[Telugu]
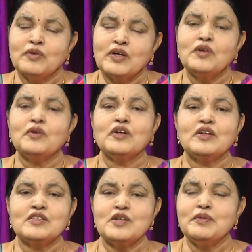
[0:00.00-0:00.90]

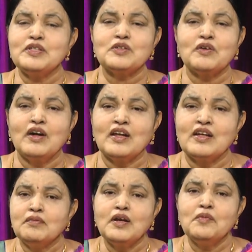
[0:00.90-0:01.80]
ఒకరినొకరు క్షమించుకోవాలి
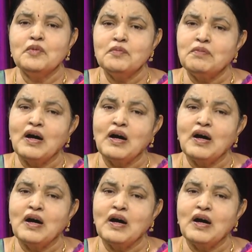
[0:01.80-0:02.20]
మనము